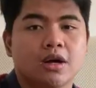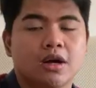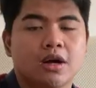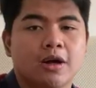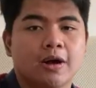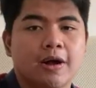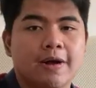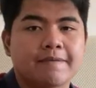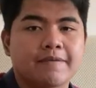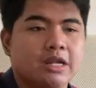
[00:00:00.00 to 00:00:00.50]

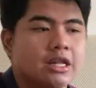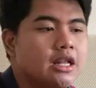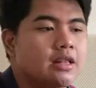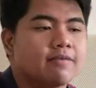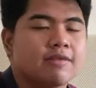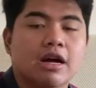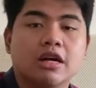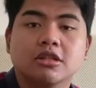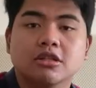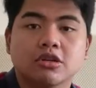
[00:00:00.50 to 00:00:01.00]
uh,
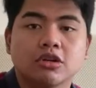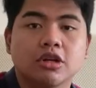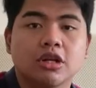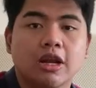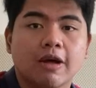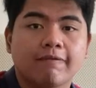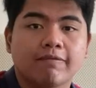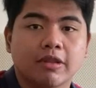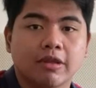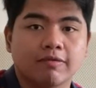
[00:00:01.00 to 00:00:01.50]
in-unbox ko
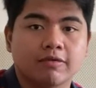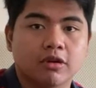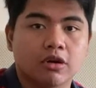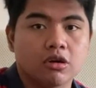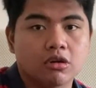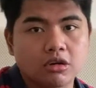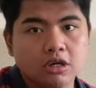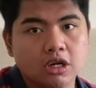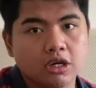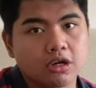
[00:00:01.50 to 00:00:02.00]
yung laptop
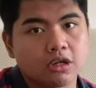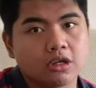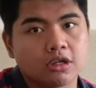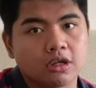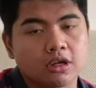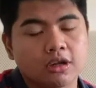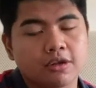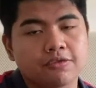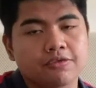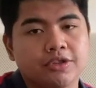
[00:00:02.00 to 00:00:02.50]
ko. Kung nanonood
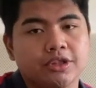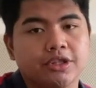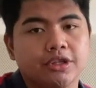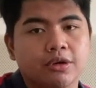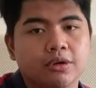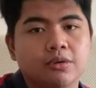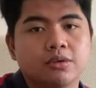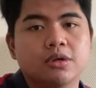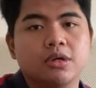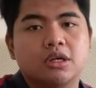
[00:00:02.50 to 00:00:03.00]
kayo ng
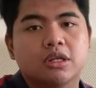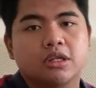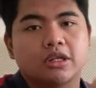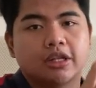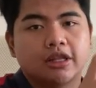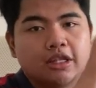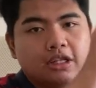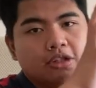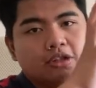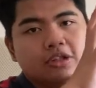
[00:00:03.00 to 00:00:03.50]
video,
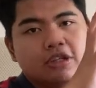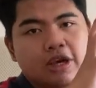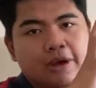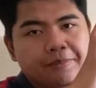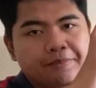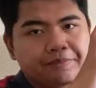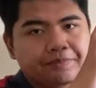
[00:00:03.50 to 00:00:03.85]
nandito siya.